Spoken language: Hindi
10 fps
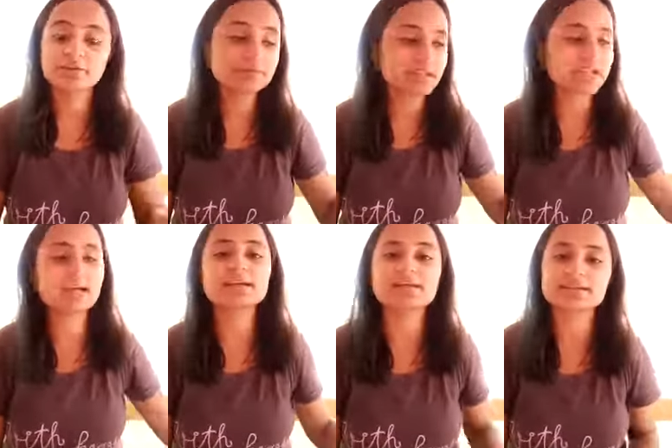देन
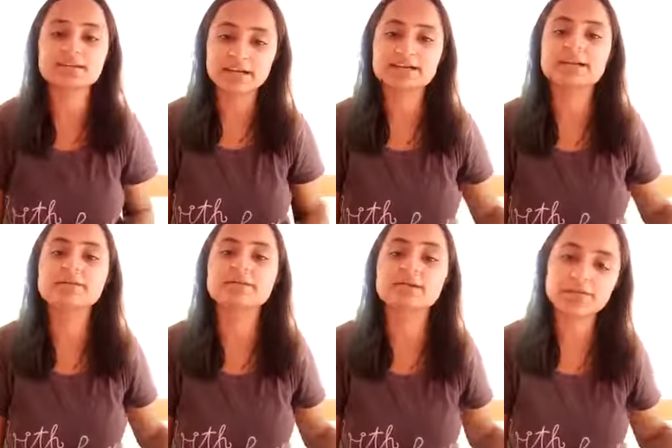आई करेक्टेड
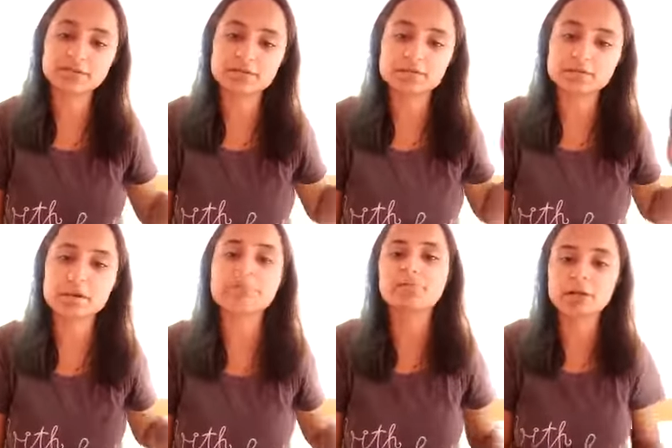कि मतलब
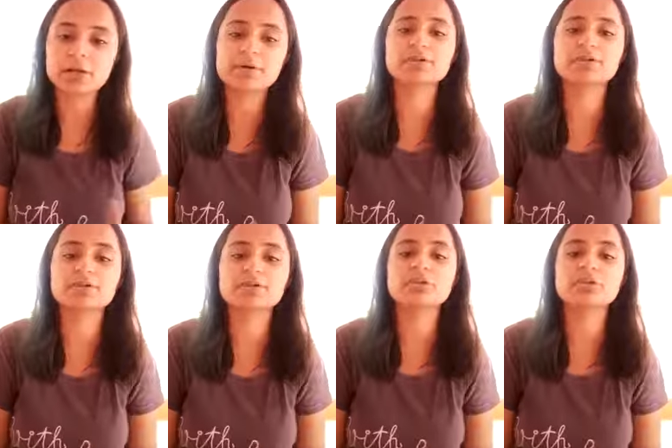आप कपाल भाती
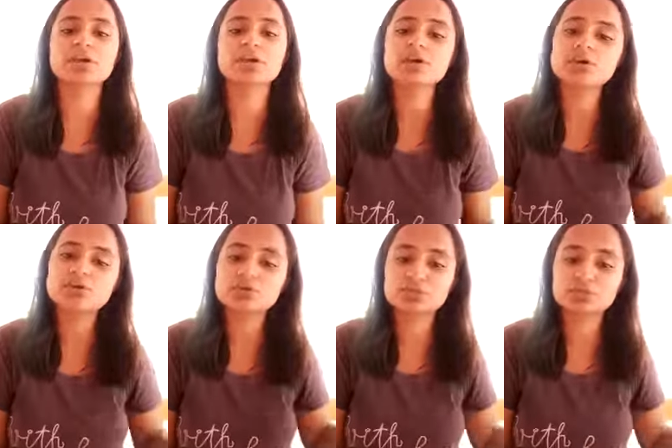करते हो क्या
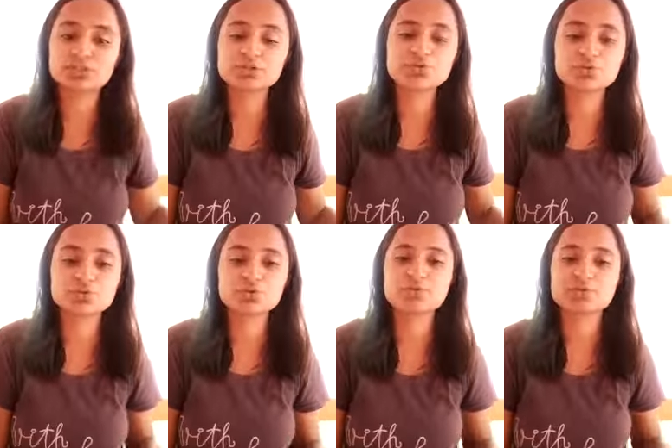तो शी यूज टू
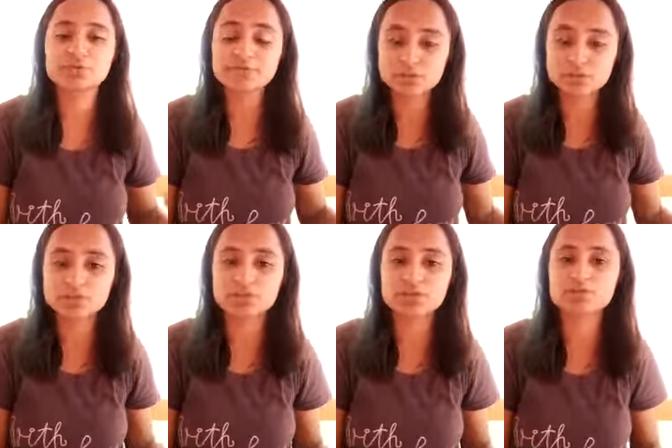डू मतलब
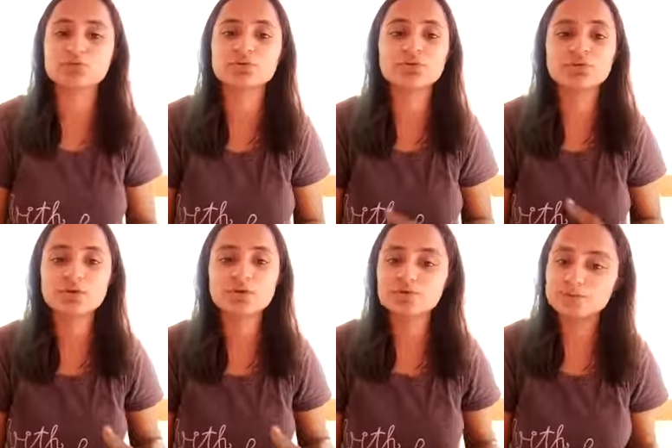फोर्सफुली तो
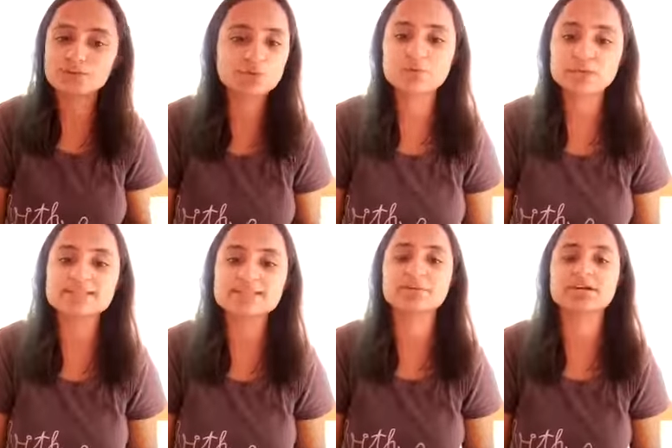वो नहीं
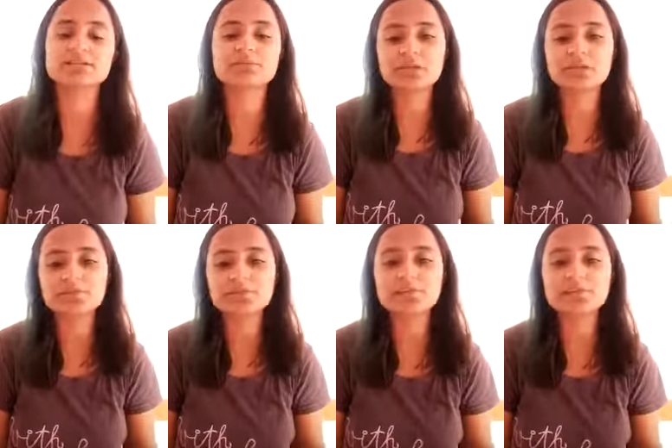जम रहा था मतलब
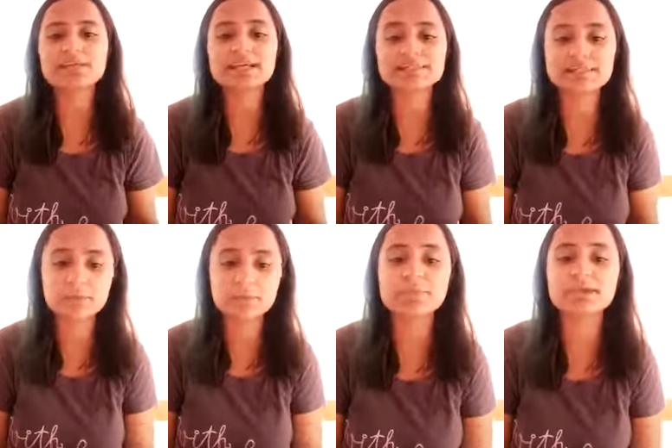इट हैज
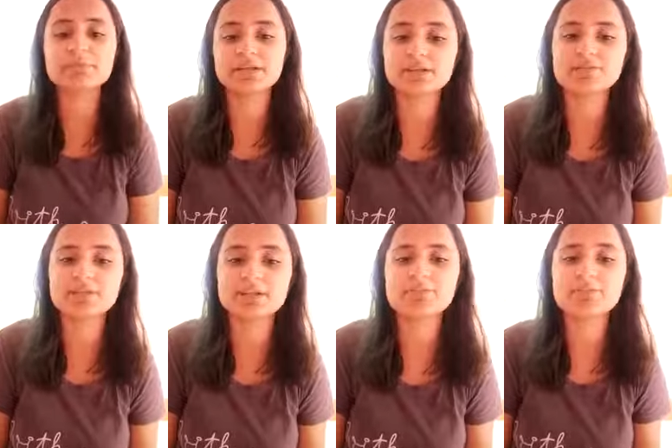हेल्प मी मैनी
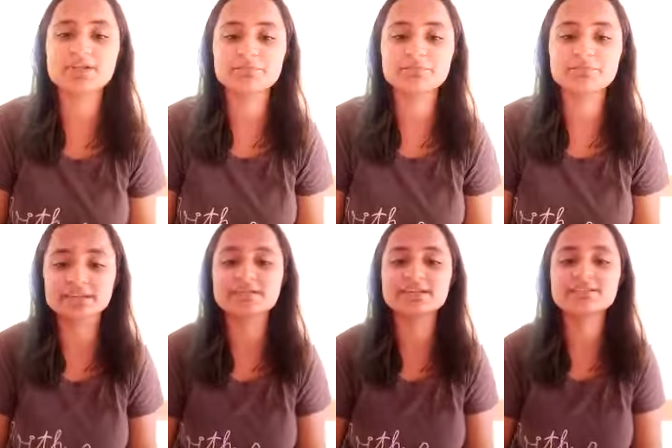मतलब इन मैनी
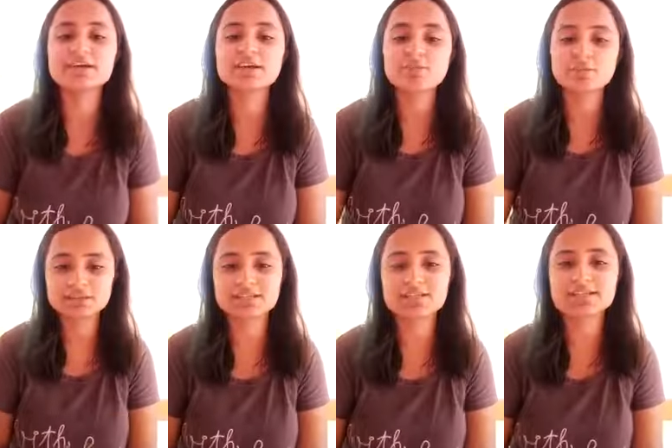वेज बहुत
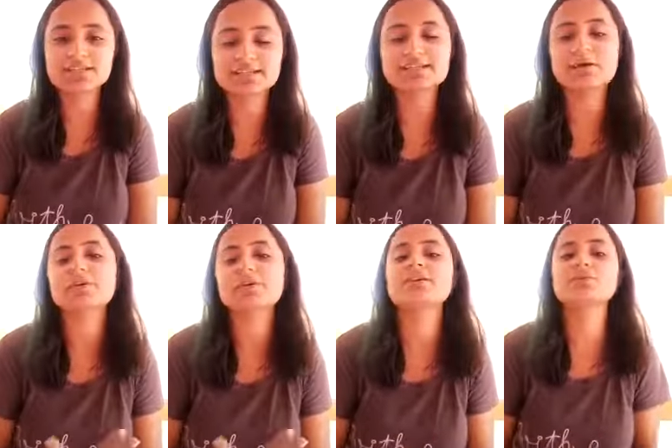सारे ट्रिक्स
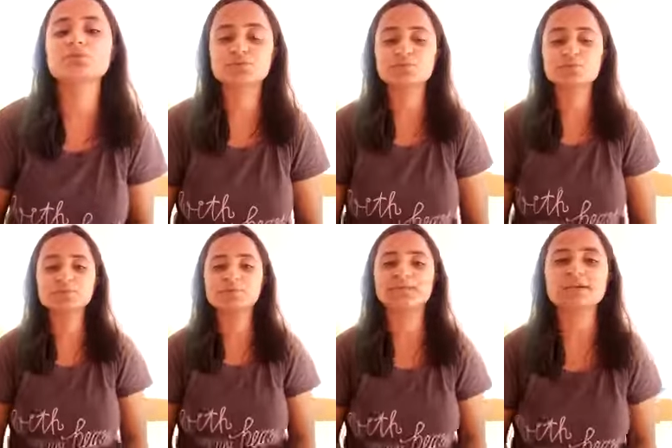आपके यूजफुल थे
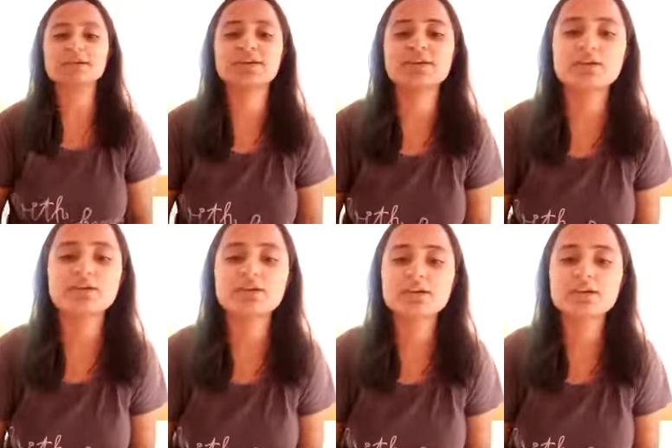मेरे लिए और